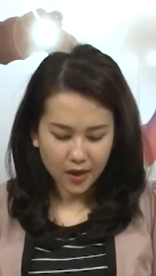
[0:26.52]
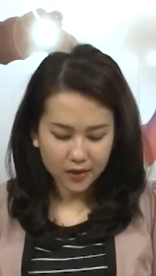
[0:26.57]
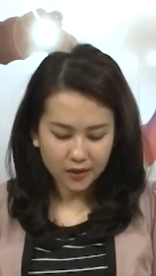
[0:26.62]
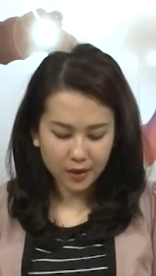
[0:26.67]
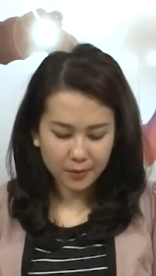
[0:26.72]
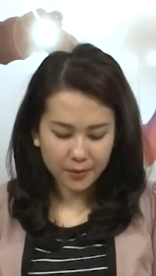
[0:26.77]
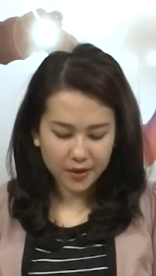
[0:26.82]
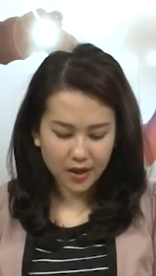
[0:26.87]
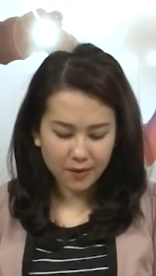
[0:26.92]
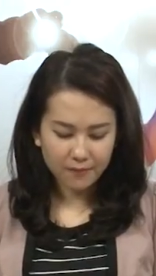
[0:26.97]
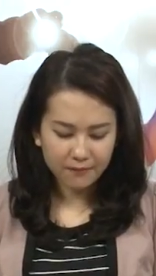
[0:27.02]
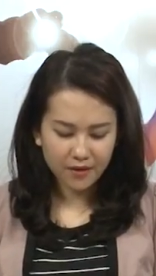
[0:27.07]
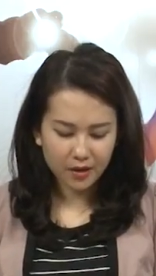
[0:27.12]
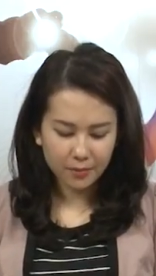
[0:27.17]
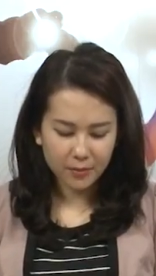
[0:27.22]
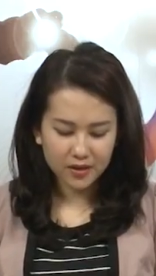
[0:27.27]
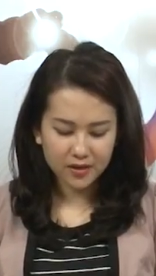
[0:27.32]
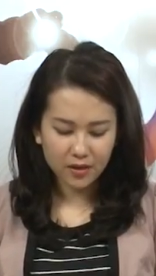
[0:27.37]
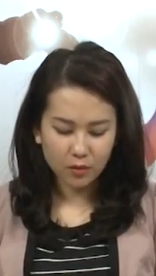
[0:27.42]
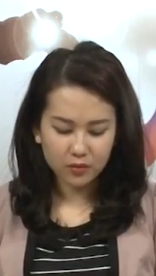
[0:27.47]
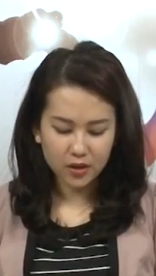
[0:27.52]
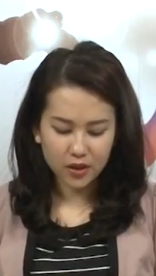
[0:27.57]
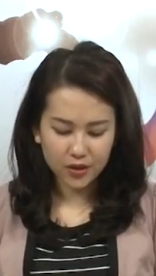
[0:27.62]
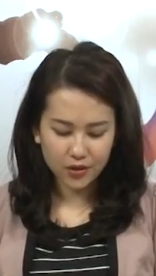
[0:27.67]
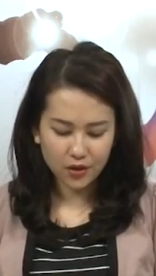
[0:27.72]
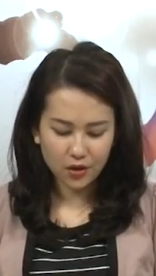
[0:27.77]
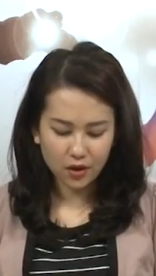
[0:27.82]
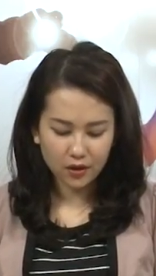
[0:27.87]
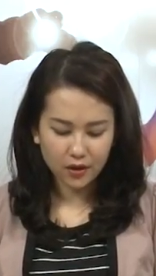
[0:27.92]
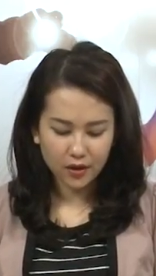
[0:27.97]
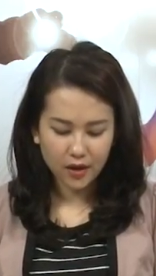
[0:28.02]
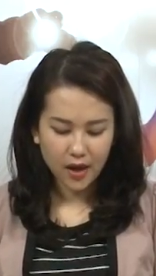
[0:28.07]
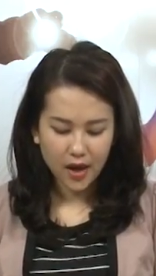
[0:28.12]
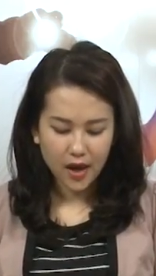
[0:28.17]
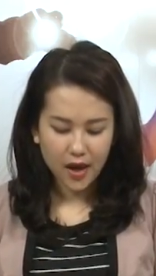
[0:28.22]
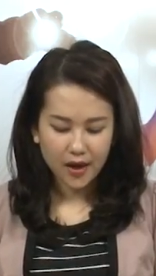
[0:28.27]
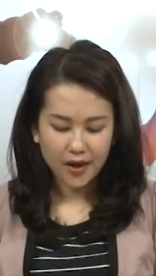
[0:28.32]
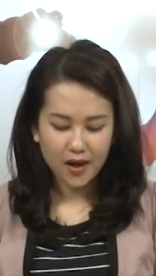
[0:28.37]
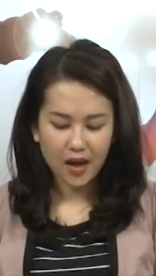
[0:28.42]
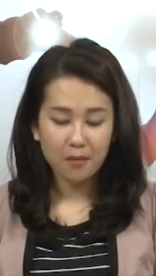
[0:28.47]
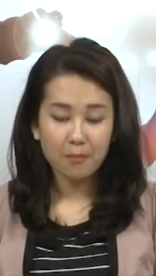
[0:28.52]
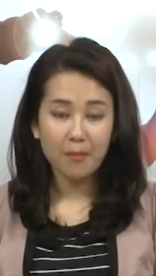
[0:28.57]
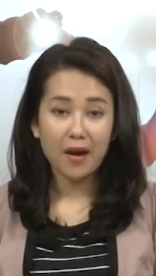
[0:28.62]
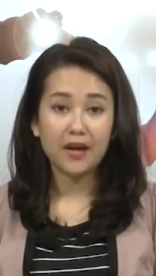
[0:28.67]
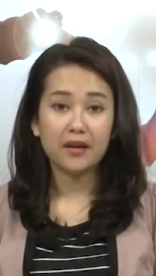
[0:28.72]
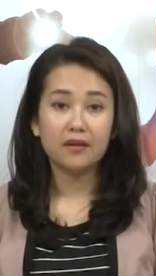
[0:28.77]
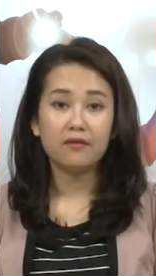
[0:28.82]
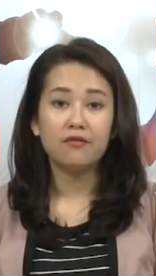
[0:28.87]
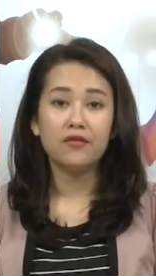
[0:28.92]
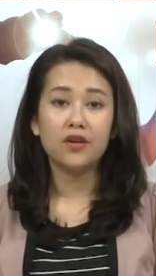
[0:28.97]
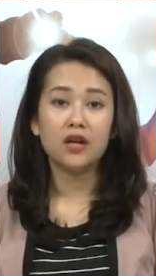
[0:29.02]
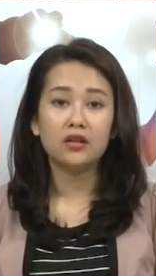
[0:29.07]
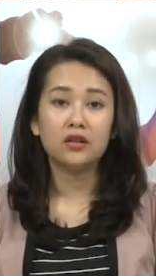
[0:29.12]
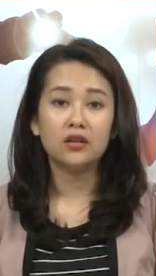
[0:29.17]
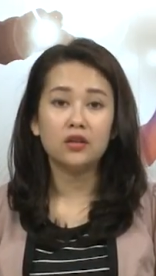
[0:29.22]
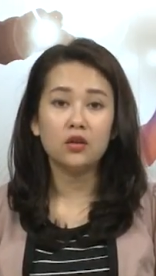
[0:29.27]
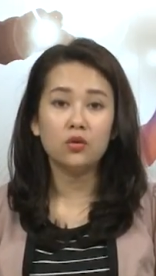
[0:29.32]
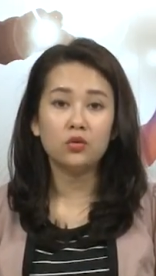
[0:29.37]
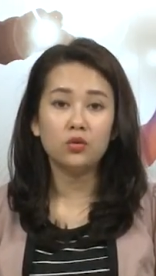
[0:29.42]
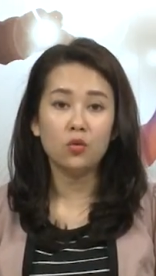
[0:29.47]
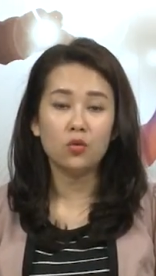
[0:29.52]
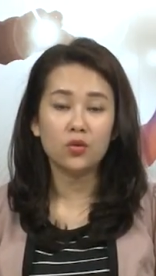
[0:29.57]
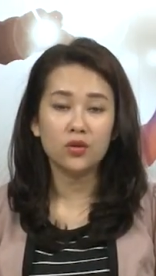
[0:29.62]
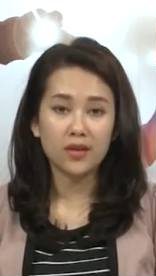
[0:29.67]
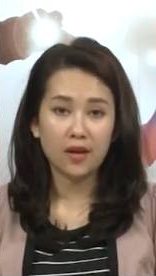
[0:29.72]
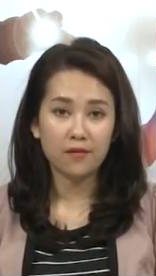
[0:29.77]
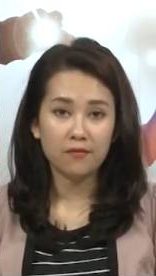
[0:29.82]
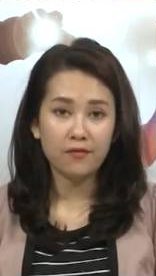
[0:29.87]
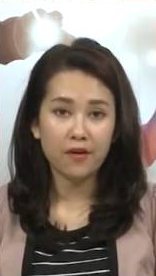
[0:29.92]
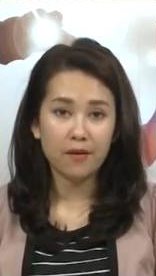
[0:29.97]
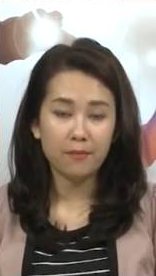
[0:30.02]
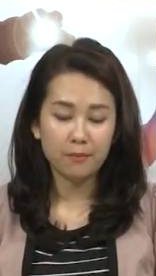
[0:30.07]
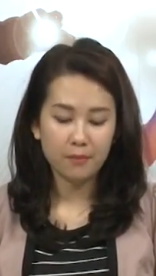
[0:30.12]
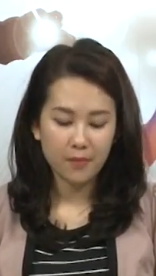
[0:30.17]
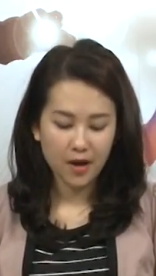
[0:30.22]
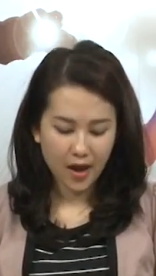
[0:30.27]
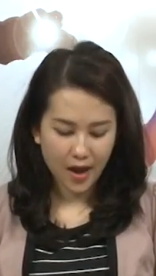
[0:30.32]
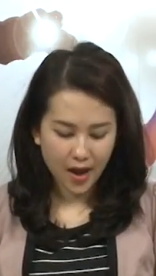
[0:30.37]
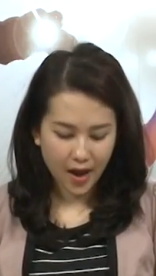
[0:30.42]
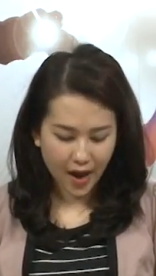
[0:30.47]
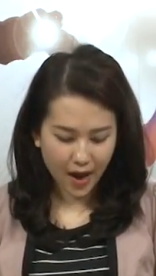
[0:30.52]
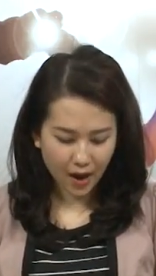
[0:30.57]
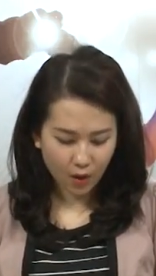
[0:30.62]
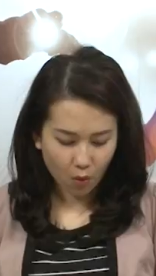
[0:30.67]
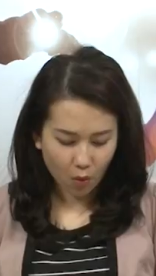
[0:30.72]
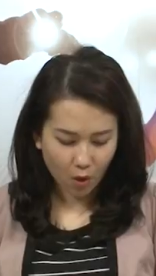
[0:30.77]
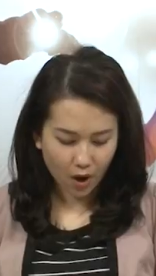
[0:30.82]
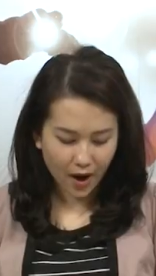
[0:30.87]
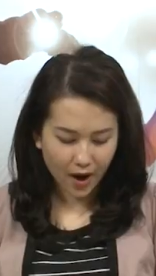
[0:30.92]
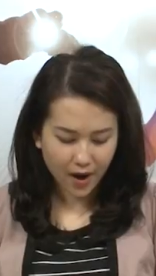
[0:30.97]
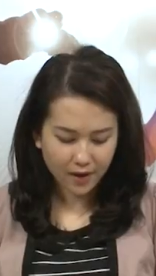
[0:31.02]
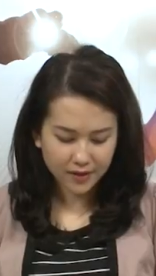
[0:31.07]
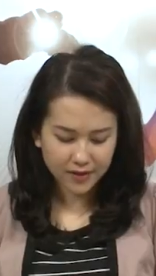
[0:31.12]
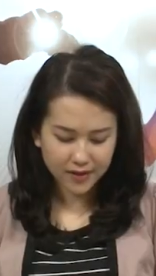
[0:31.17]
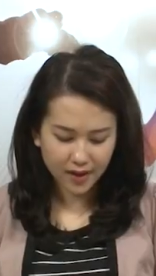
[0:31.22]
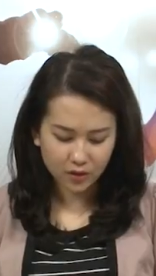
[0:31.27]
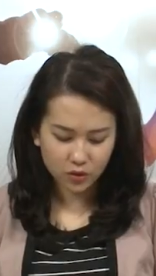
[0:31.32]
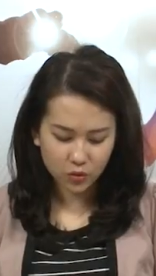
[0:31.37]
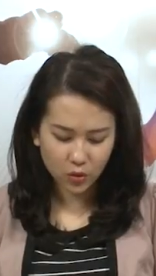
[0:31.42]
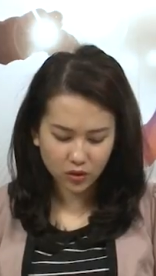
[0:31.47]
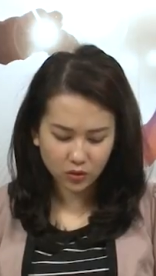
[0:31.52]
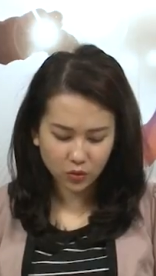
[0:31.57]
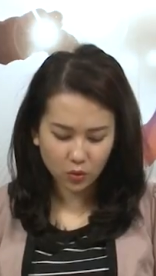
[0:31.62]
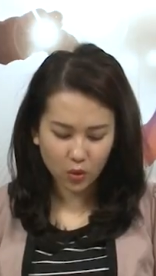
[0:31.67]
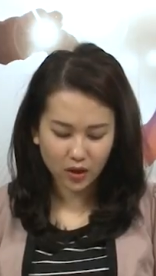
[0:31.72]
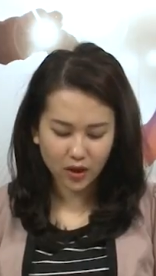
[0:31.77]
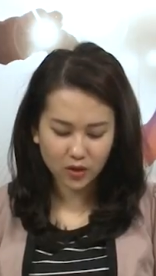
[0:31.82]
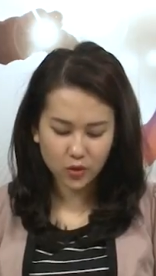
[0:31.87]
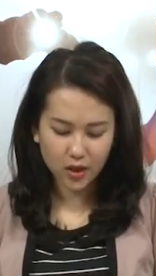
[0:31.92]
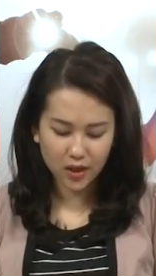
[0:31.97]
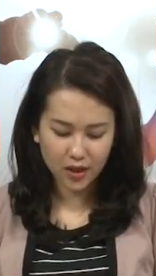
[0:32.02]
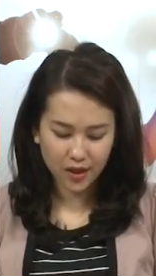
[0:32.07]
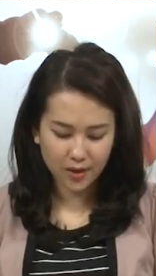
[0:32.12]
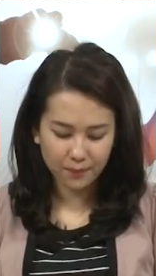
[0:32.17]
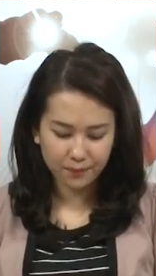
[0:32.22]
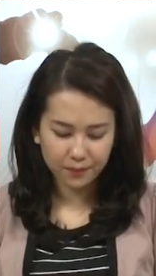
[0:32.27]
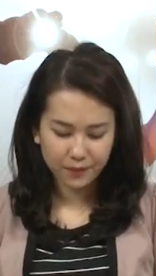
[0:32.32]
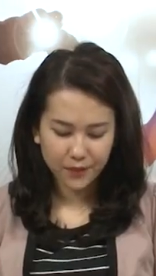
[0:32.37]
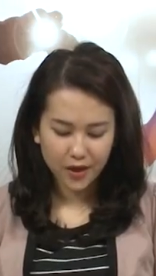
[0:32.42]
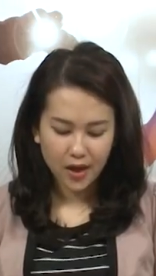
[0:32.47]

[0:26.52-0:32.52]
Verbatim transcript: tìm kiếm và mở rộng thị trường, đẩy mạnh việc tiêu thụ sản phẩm, hàng hóa, sản xuất của các doanh nghiệp.